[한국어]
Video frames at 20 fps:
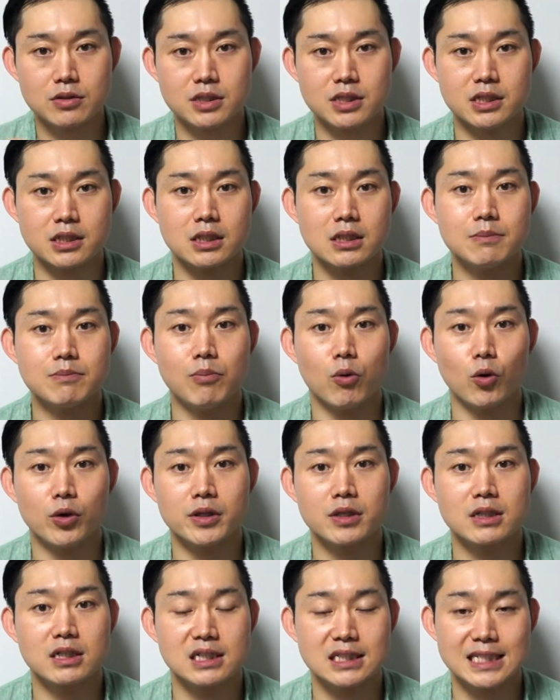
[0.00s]
지금
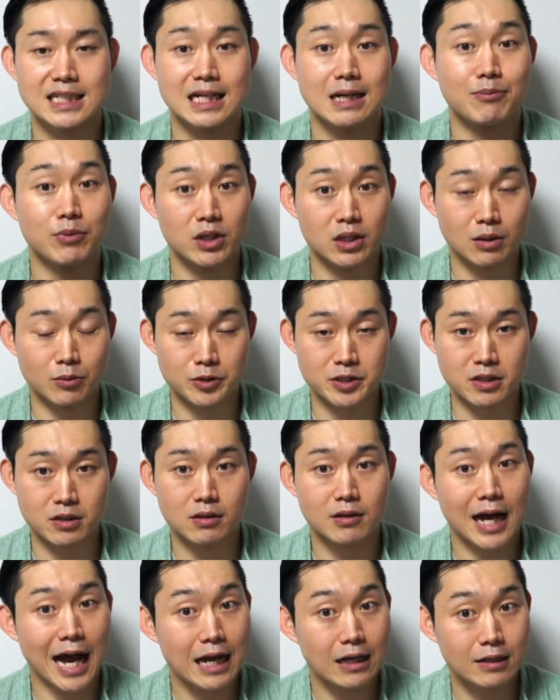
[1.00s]
보이는 글자를 한번 읽어보세요.
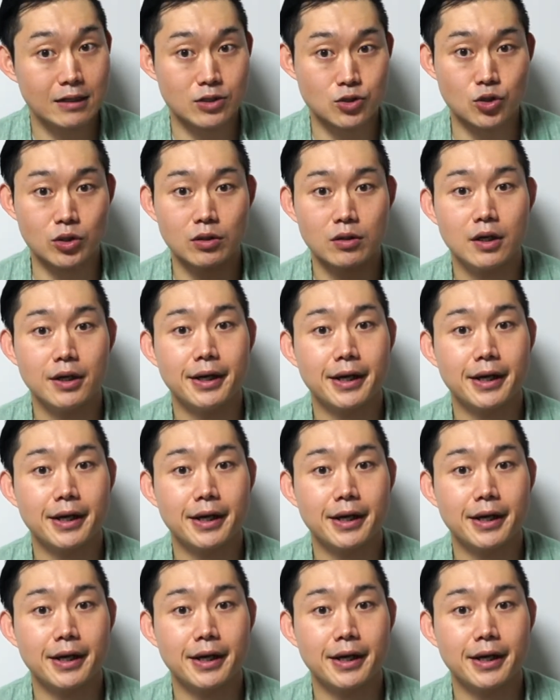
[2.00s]
한글이죠.